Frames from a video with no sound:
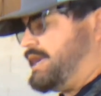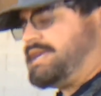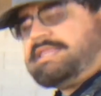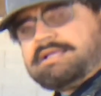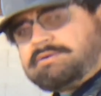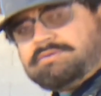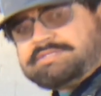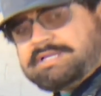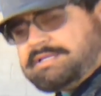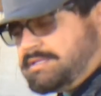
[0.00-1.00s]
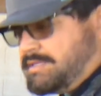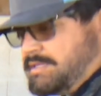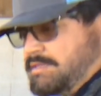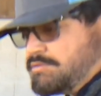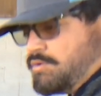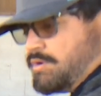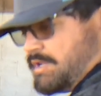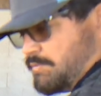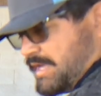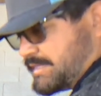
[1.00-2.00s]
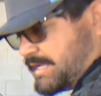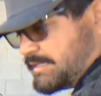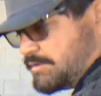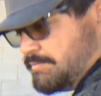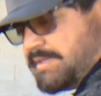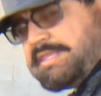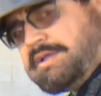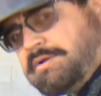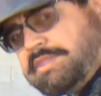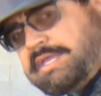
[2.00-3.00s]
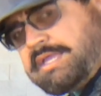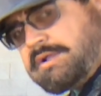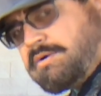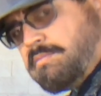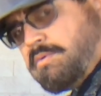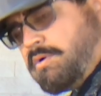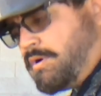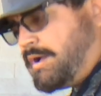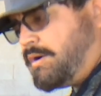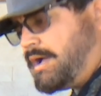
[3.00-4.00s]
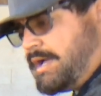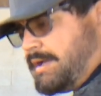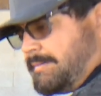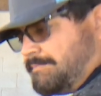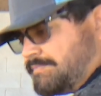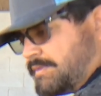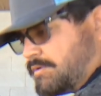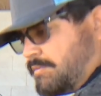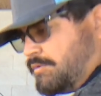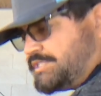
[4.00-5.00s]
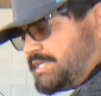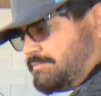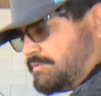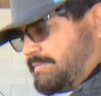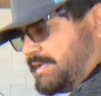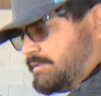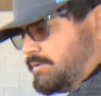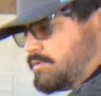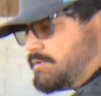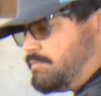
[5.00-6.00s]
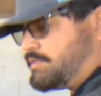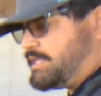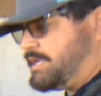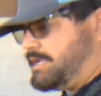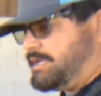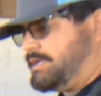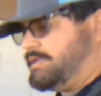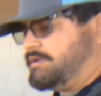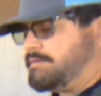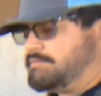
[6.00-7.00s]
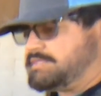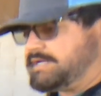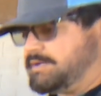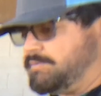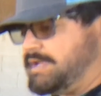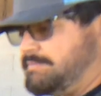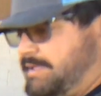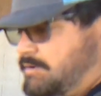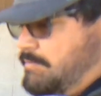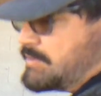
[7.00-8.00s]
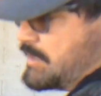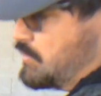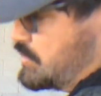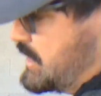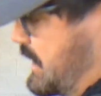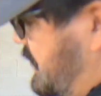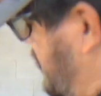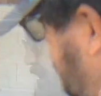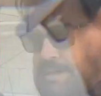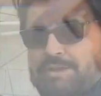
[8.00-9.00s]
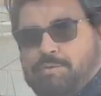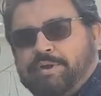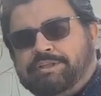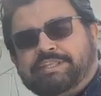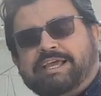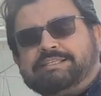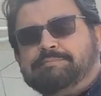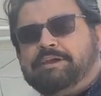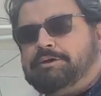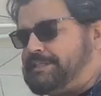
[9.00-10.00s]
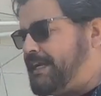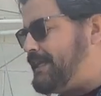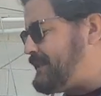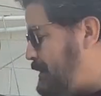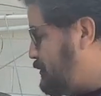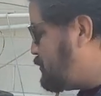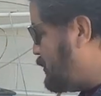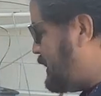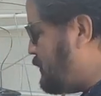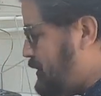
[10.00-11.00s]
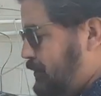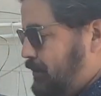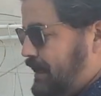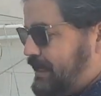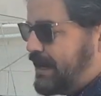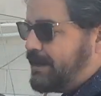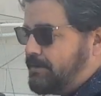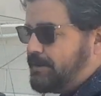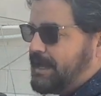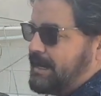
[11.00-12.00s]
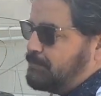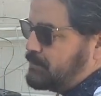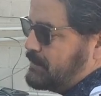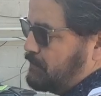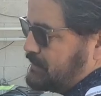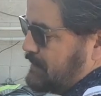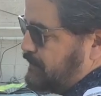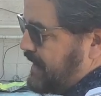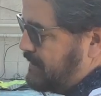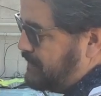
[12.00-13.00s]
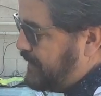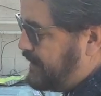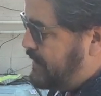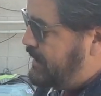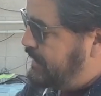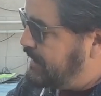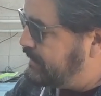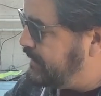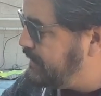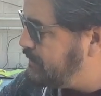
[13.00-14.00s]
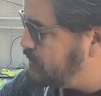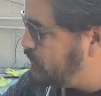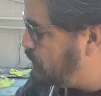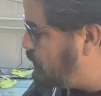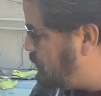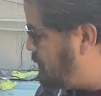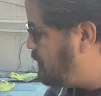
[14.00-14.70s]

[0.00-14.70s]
cada cosa. les voy a estar haciendo un video de cómo, ah, cómo echamos bando, cómo se, cómo se revuelve, cómo se usa. Buenos días amigos, acá estamos continuando con el carro, ya le pusimos el primer, ya tiene su,